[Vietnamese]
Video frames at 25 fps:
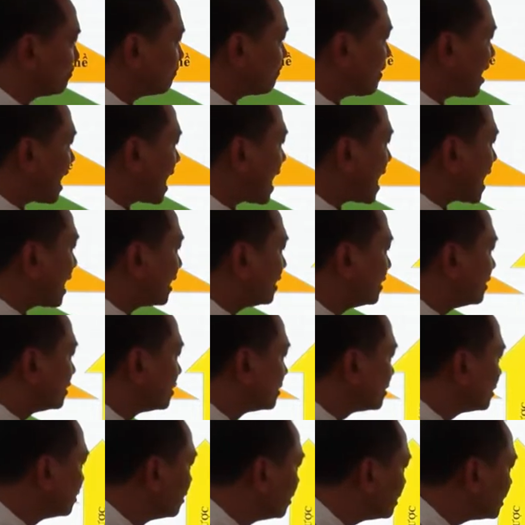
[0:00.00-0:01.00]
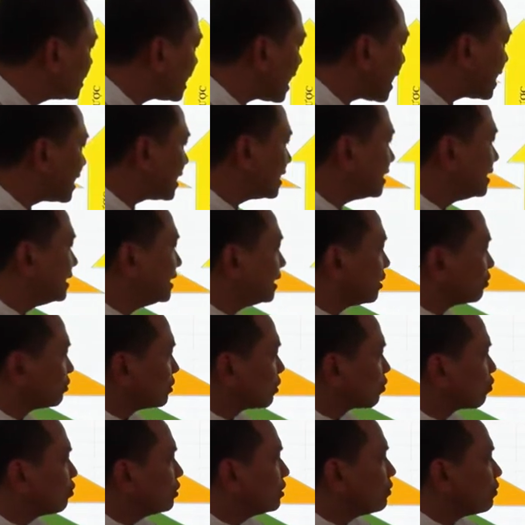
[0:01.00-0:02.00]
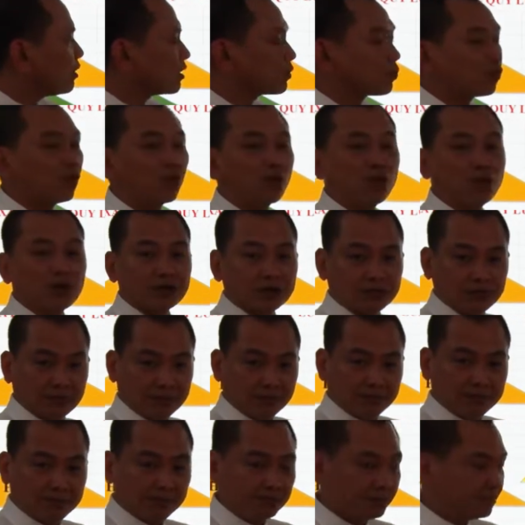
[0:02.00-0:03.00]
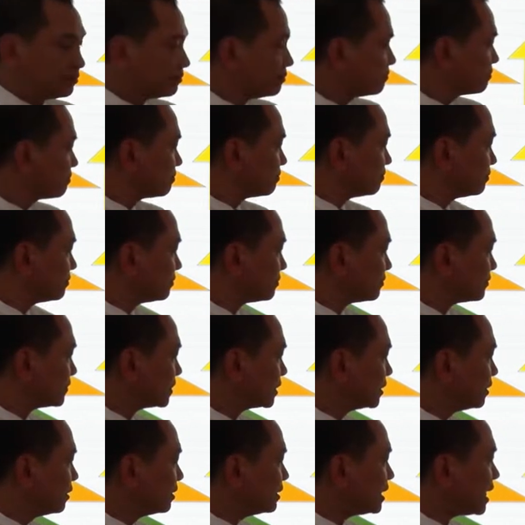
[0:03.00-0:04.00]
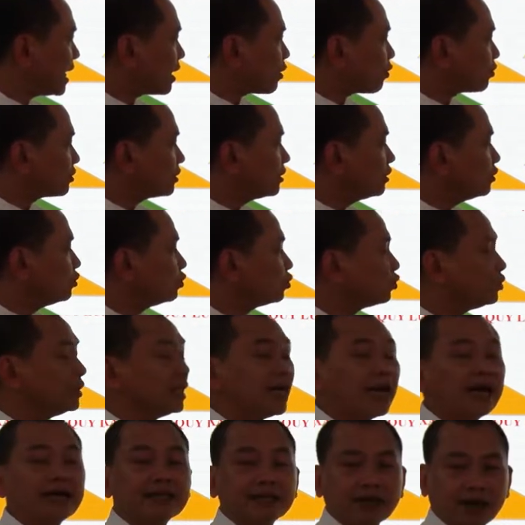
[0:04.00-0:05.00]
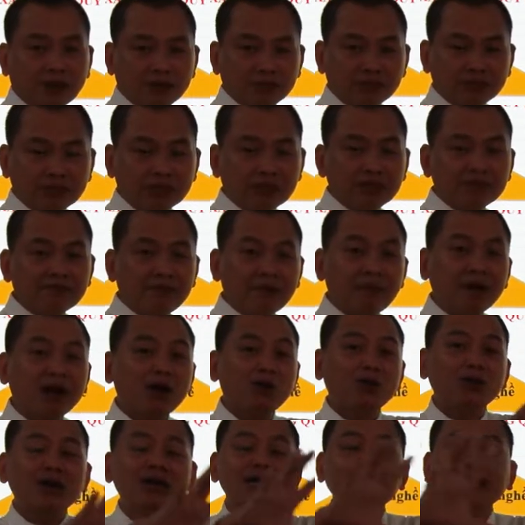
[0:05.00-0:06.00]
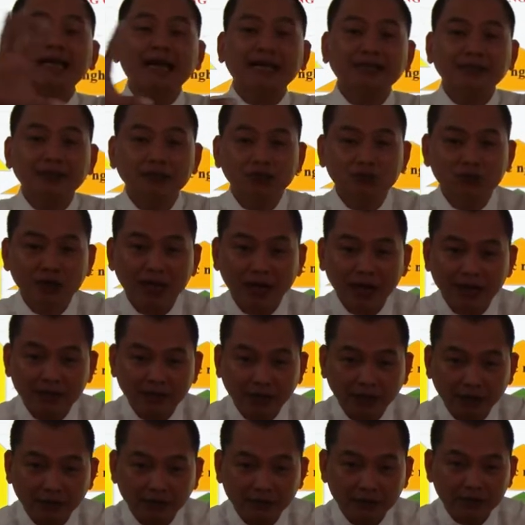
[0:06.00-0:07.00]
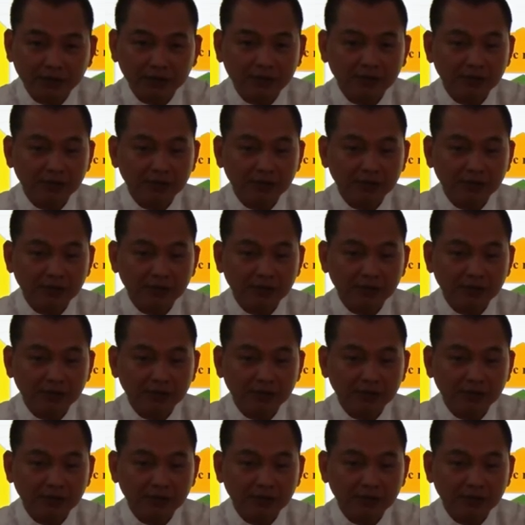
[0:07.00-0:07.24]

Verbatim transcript: Và đứa trẻ này hiểu được quy luật của cuộc sống. Đứa trẻ có tư duy hệ thống và bắt đầu nó hình thành tư duy hệ thống.